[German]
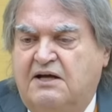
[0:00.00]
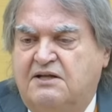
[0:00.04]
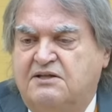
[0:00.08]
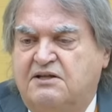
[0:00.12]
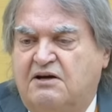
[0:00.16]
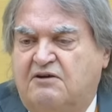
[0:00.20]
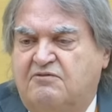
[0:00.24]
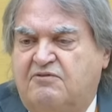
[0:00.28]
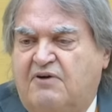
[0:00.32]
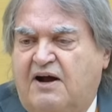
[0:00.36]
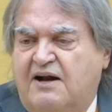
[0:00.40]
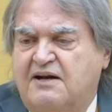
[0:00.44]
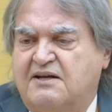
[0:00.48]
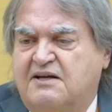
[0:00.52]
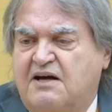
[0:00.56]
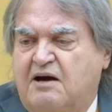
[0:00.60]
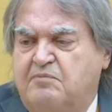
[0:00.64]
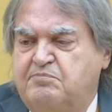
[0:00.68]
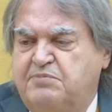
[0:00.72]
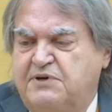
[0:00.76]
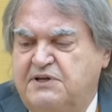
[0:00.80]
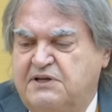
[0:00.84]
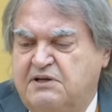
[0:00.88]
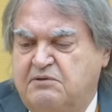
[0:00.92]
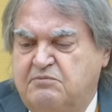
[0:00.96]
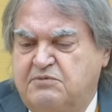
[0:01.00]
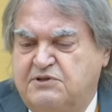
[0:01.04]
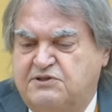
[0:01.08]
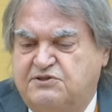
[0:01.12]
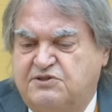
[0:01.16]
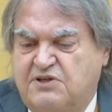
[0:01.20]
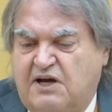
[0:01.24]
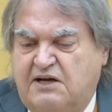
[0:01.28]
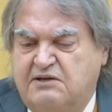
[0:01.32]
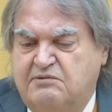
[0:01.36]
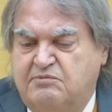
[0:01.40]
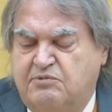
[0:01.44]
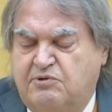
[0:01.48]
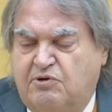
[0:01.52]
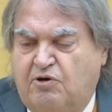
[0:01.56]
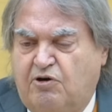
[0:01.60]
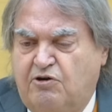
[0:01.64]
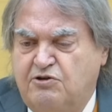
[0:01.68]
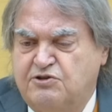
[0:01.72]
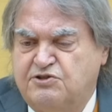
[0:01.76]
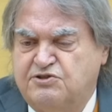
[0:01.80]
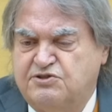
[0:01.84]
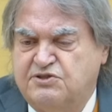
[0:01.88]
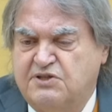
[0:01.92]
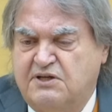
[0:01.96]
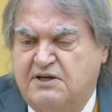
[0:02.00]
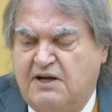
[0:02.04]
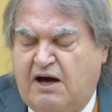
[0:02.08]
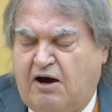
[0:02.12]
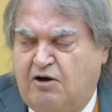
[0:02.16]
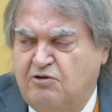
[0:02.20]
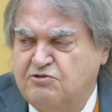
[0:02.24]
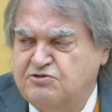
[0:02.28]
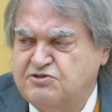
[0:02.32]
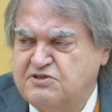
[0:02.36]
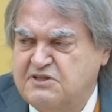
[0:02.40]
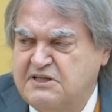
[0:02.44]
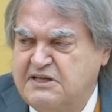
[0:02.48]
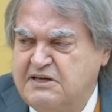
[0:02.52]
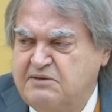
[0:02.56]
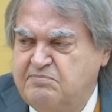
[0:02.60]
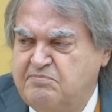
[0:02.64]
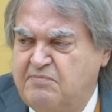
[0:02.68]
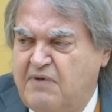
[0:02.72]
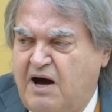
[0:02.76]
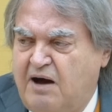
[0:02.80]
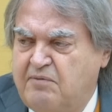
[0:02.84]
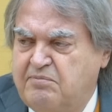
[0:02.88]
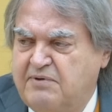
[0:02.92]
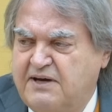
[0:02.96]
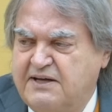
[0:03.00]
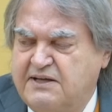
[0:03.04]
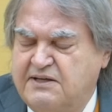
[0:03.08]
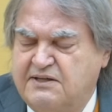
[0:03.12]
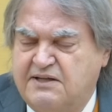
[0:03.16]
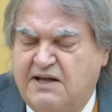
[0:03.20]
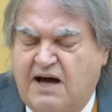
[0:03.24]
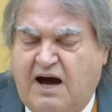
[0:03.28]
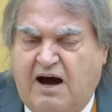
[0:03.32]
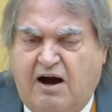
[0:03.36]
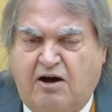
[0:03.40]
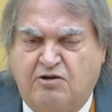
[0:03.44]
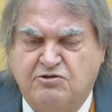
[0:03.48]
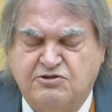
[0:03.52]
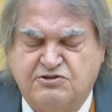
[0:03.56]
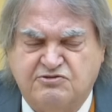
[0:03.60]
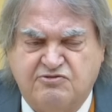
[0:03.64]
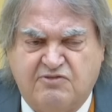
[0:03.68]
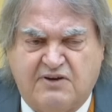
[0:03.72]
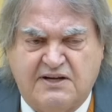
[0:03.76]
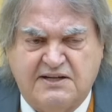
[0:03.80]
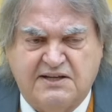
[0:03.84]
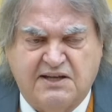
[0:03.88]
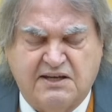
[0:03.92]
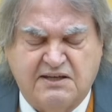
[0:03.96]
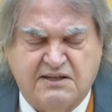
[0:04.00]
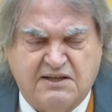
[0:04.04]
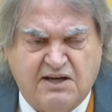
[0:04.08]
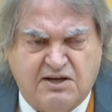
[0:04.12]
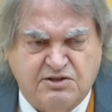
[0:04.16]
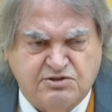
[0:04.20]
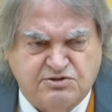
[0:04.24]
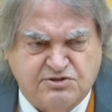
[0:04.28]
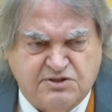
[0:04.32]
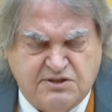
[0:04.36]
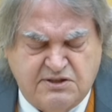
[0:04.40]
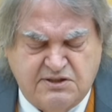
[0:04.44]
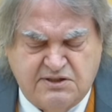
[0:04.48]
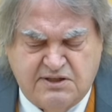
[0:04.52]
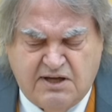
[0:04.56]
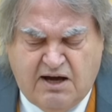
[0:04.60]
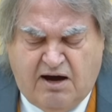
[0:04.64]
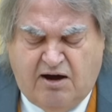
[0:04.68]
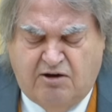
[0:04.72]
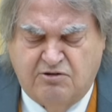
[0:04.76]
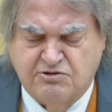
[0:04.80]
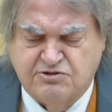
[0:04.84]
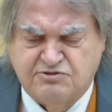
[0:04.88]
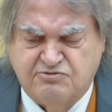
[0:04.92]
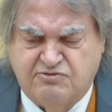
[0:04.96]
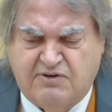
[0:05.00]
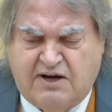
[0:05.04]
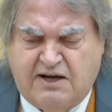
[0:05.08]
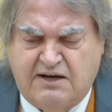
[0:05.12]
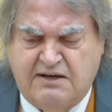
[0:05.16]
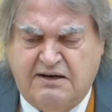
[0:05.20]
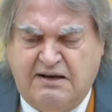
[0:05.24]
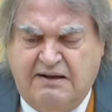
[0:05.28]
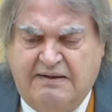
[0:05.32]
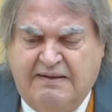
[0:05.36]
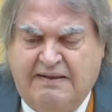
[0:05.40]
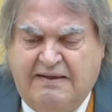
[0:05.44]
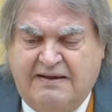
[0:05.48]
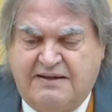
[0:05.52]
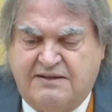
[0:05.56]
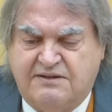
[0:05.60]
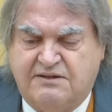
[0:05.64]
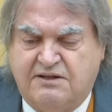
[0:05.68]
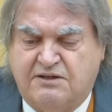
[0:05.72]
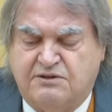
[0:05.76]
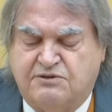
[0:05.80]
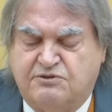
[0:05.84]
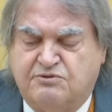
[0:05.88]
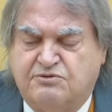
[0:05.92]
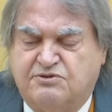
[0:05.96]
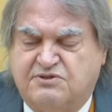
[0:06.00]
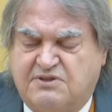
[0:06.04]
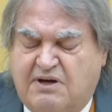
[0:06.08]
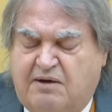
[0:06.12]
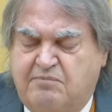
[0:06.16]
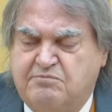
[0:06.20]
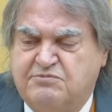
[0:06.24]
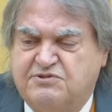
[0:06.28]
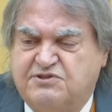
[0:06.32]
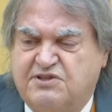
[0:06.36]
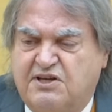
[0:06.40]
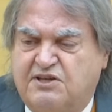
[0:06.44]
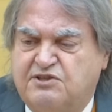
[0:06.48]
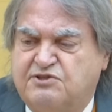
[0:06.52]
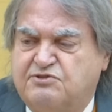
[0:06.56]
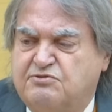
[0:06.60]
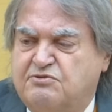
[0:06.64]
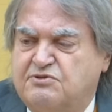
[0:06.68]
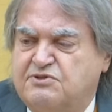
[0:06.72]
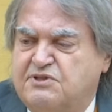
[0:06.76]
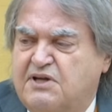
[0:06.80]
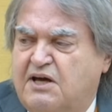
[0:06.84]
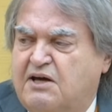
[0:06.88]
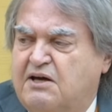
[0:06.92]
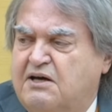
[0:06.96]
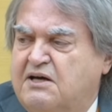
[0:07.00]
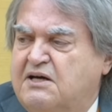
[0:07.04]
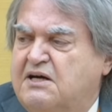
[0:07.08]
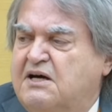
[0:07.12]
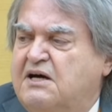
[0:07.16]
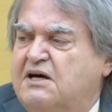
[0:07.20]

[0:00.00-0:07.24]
der Wahlkabine mit seinem Kreuzchen ausleben, aber in der Auswahl der Gäste, in der Auswahl der Zusammensetzung der